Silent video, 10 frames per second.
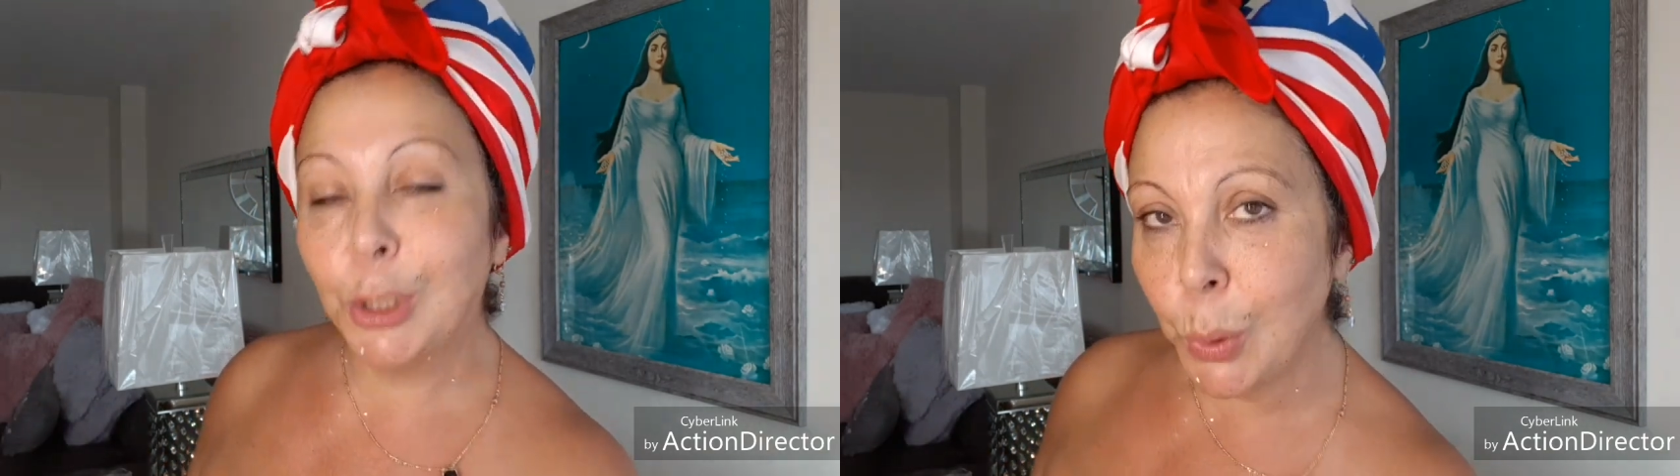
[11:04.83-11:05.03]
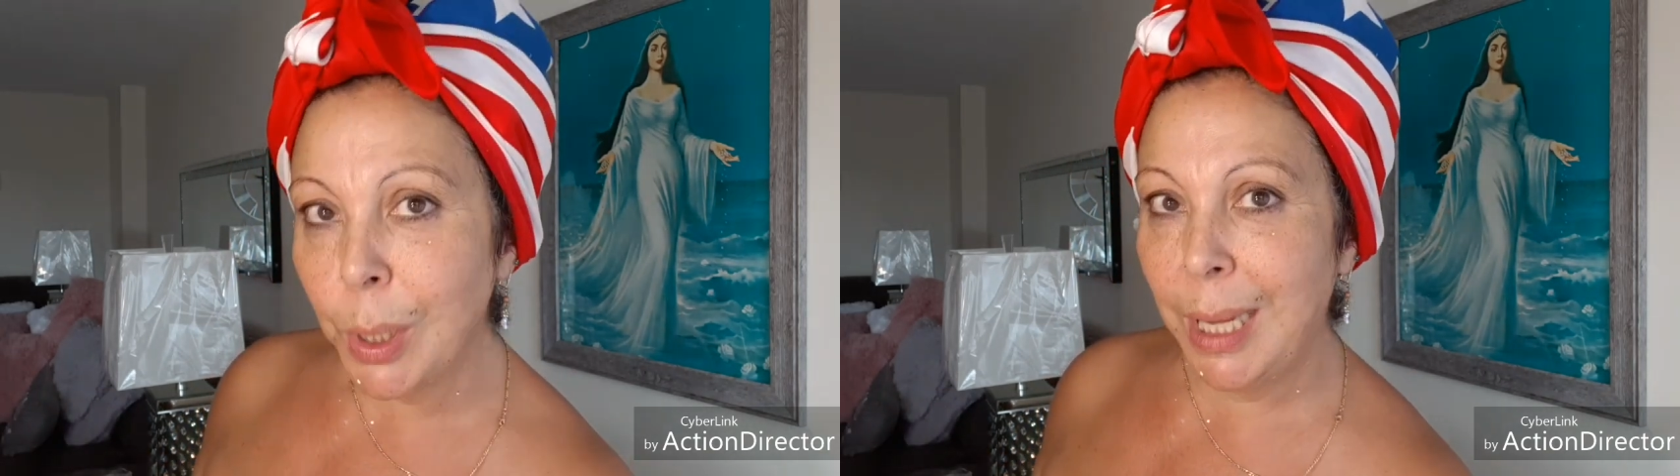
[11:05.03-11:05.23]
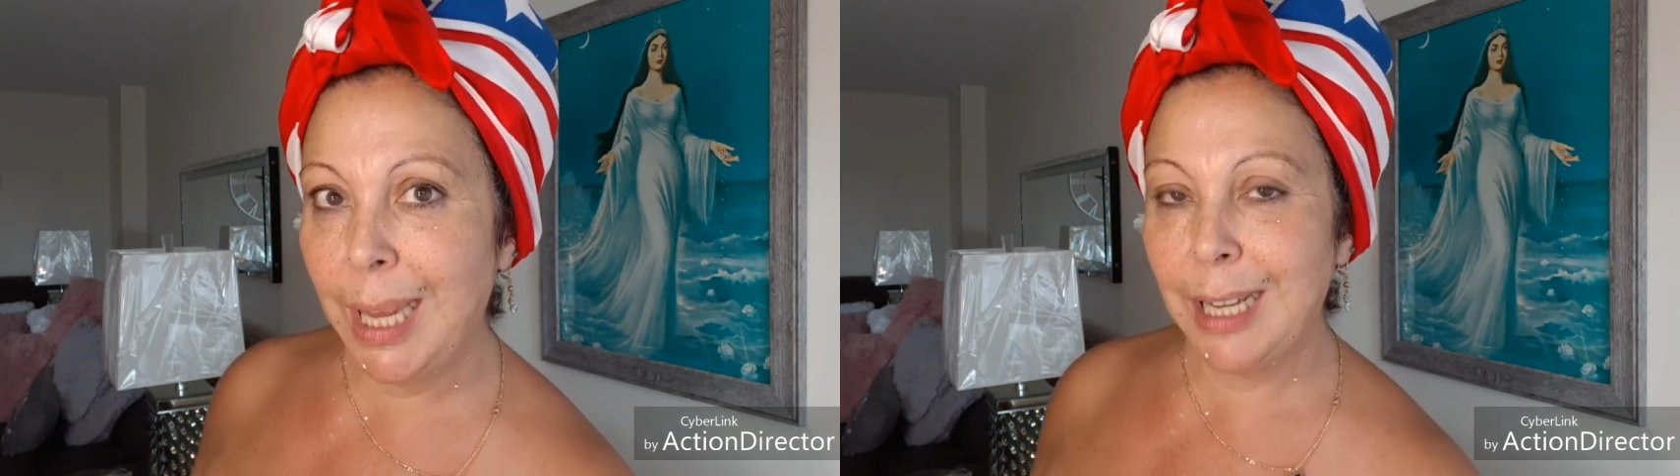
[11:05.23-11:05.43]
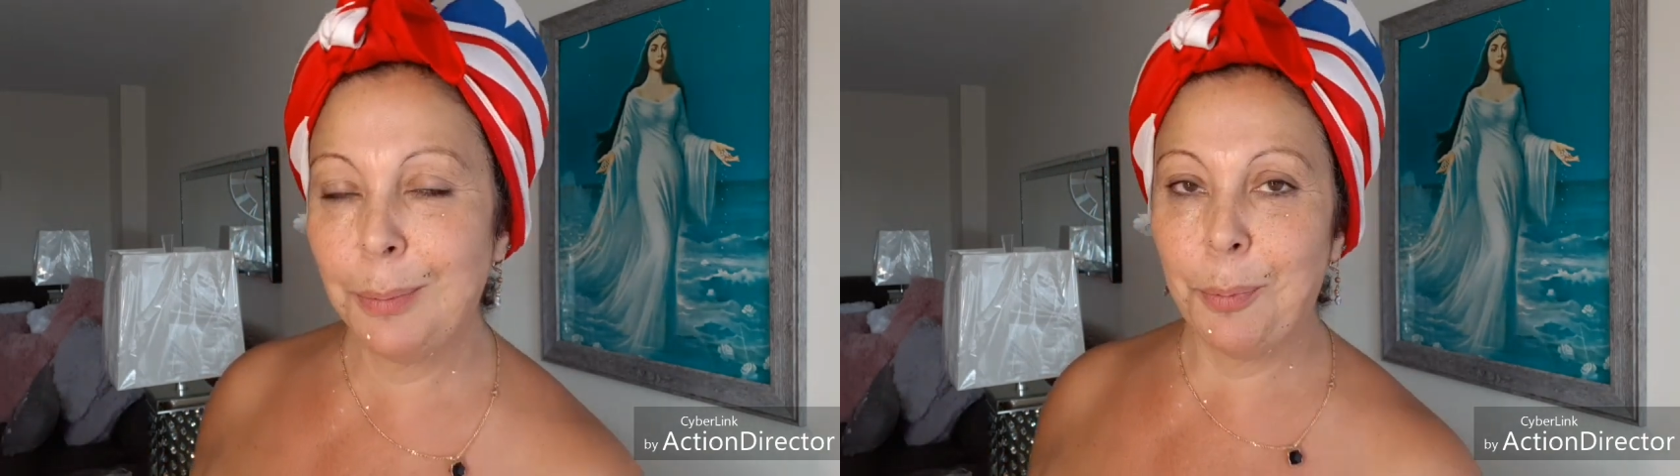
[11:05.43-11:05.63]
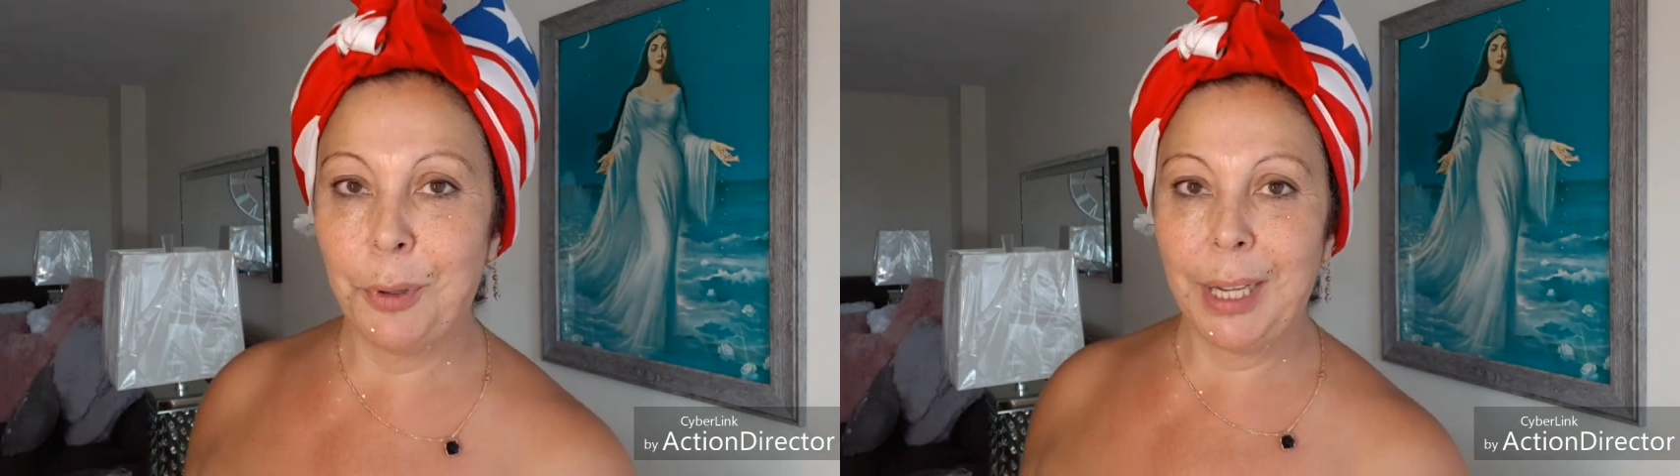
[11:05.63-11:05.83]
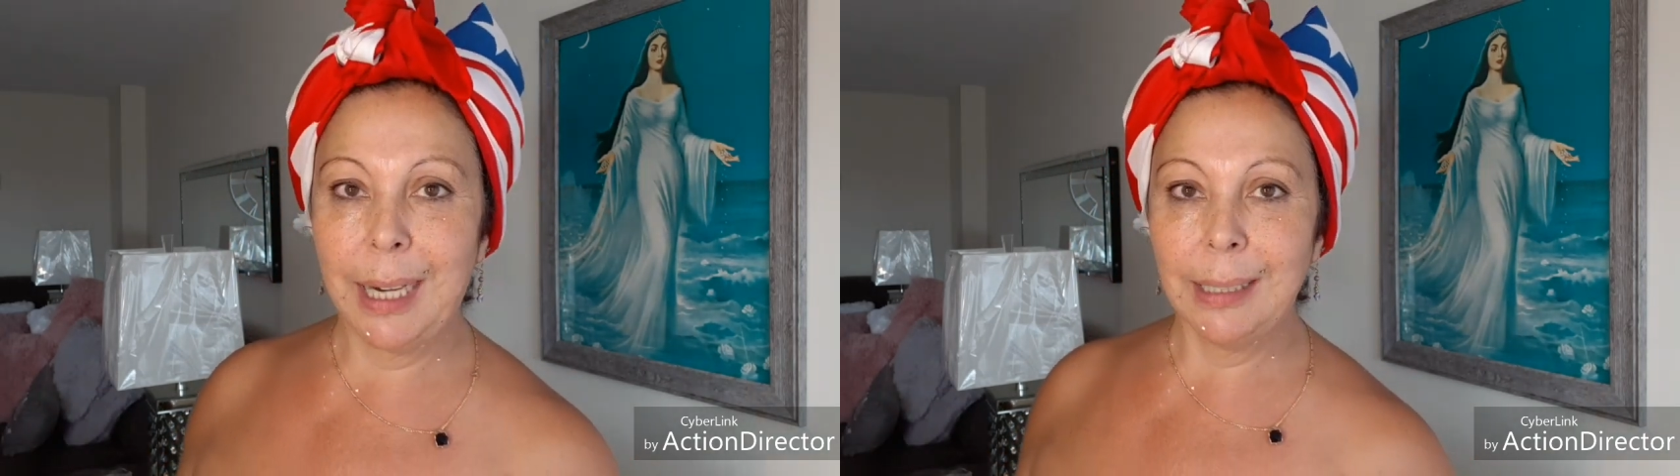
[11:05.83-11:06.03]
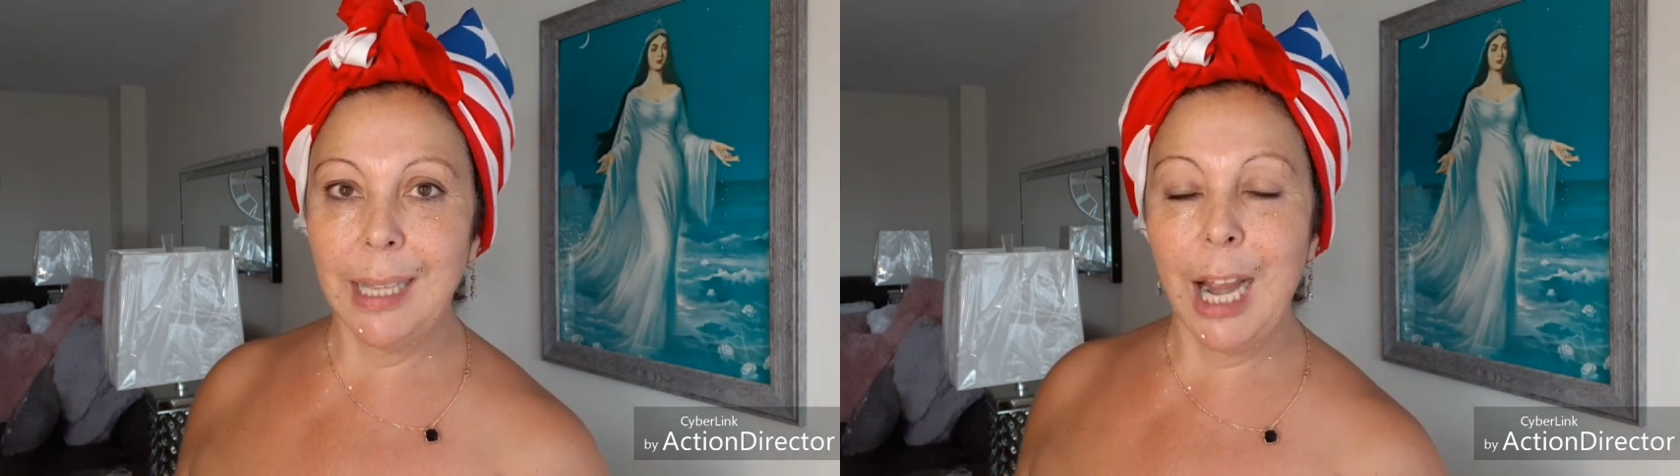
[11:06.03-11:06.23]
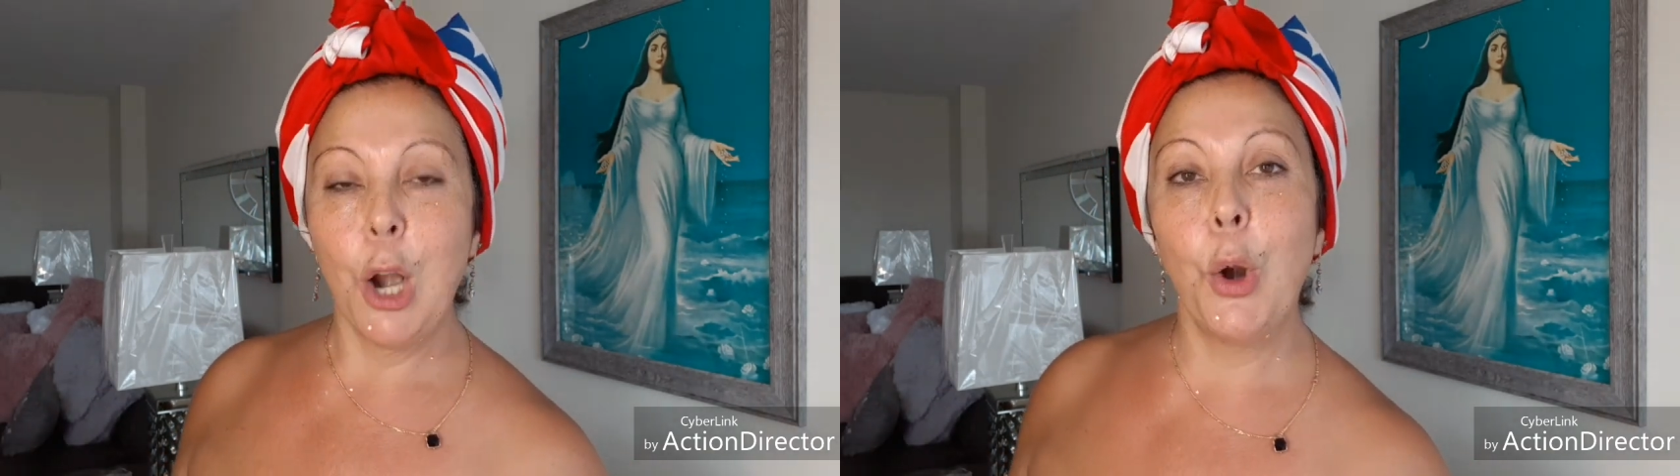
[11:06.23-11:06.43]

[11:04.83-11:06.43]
tú quieres ponerte,